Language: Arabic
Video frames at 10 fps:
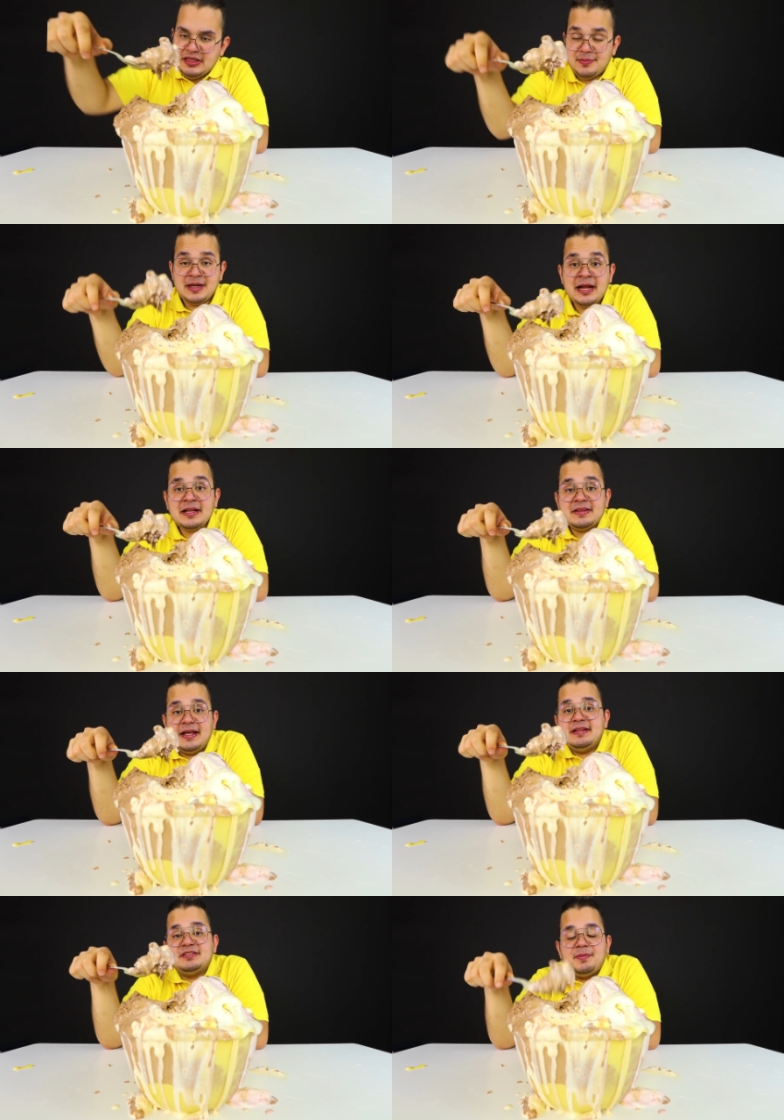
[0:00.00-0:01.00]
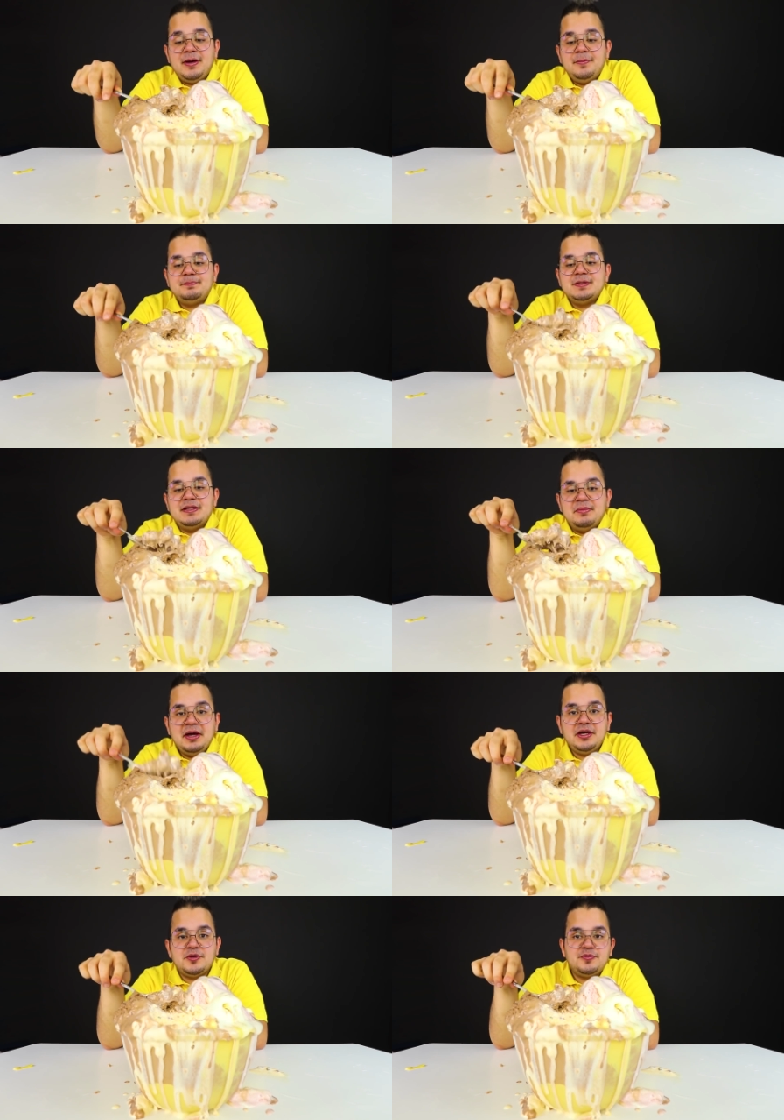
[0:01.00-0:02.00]
طبعا هذا التحدي شباب اللي
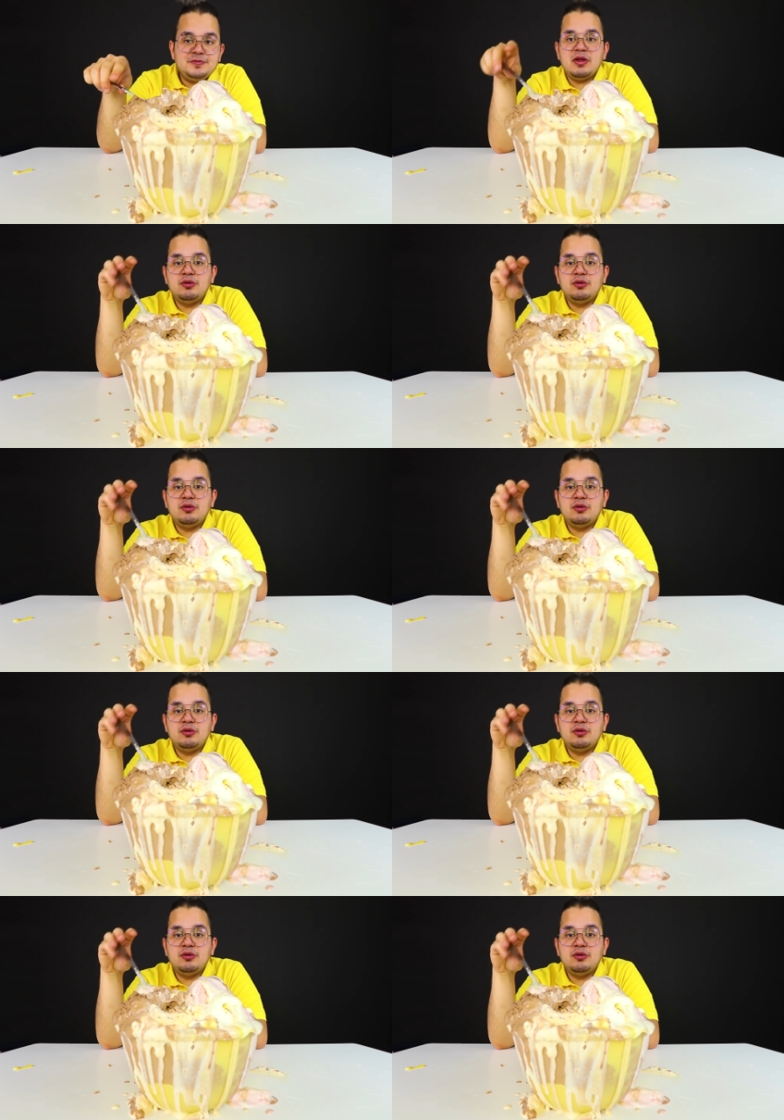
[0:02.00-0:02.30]
ما يعرف